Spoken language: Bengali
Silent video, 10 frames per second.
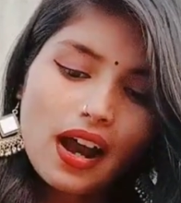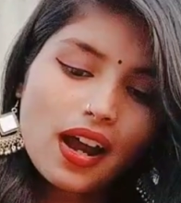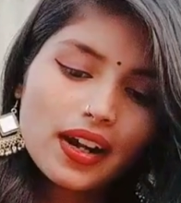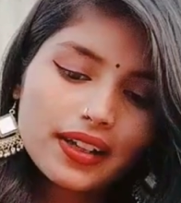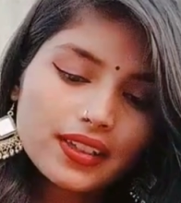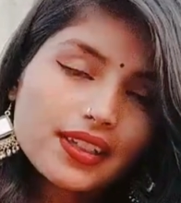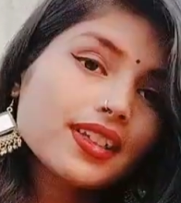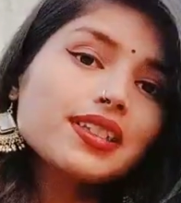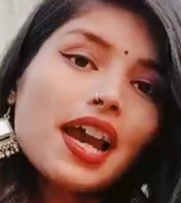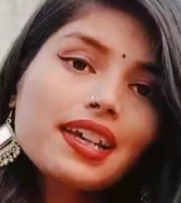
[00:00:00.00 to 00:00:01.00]
আর একটা
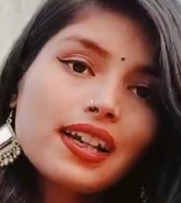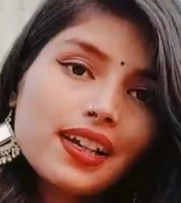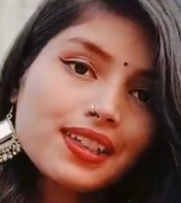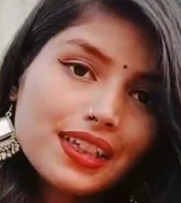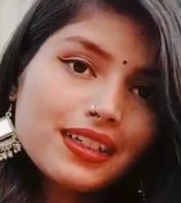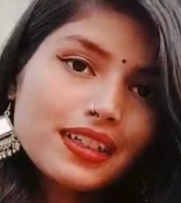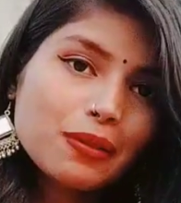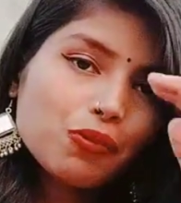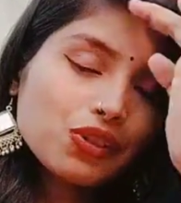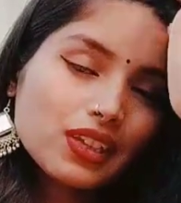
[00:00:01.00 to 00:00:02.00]
আছে ছাই কালার
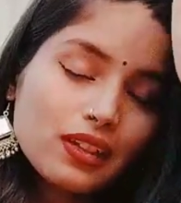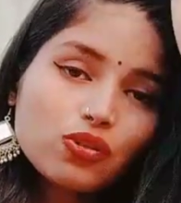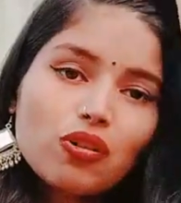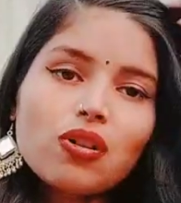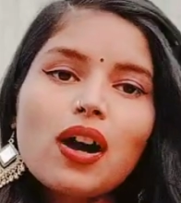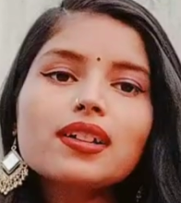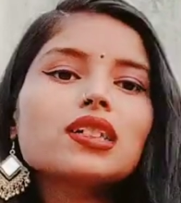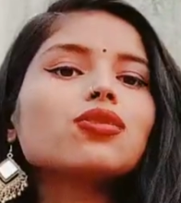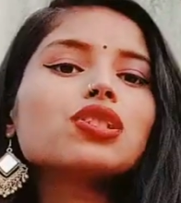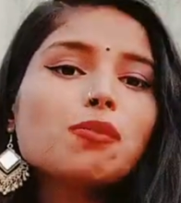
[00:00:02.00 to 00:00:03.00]
তিনটের মধ্যে তো
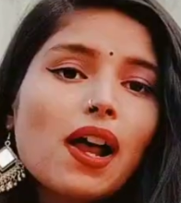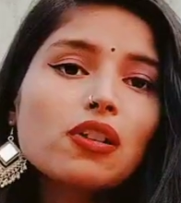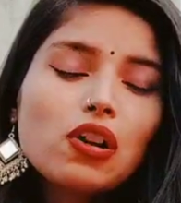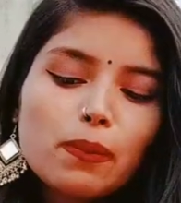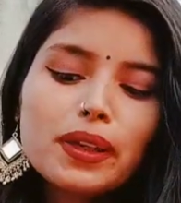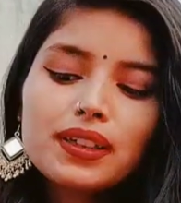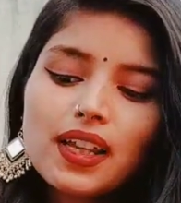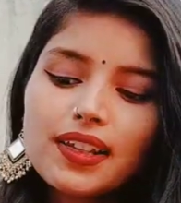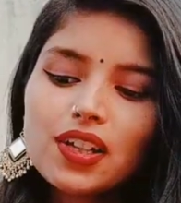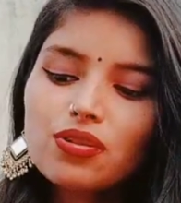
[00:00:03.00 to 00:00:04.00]
আশা করছি ভালো হবে
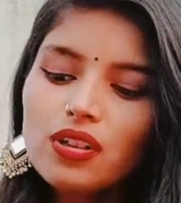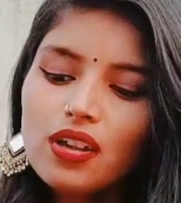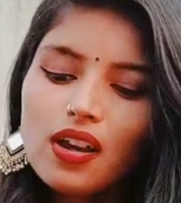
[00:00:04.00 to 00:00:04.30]
সাজানো